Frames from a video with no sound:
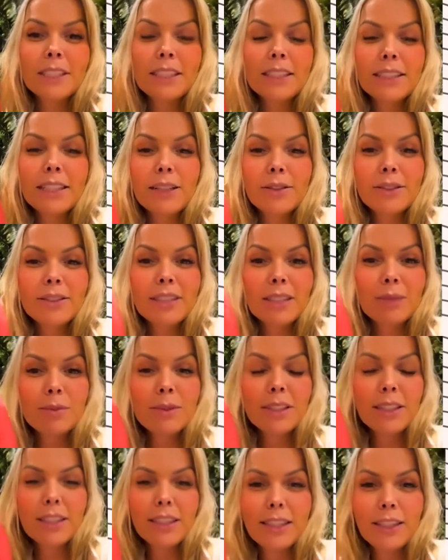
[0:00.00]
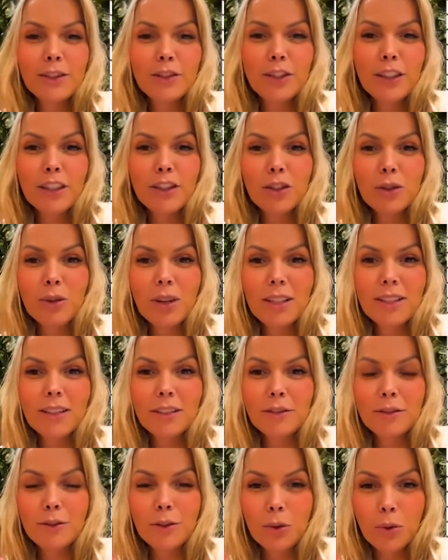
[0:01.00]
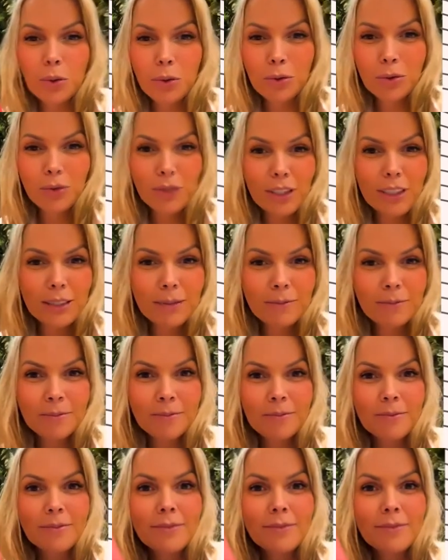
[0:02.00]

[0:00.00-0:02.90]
Então estamos aqui, gente, com essa vulva.